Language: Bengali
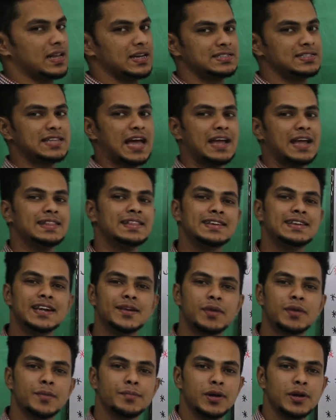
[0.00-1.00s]
তাহলে সাইন
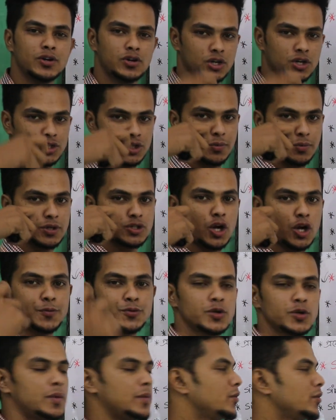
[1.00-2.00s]
থিটার মান বের করার সময়
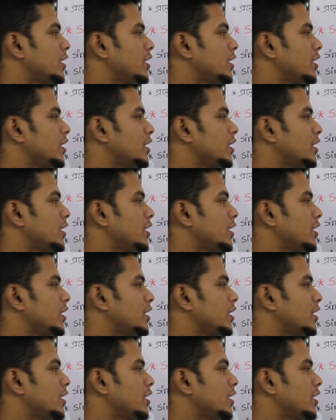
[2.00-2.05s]
সবসময়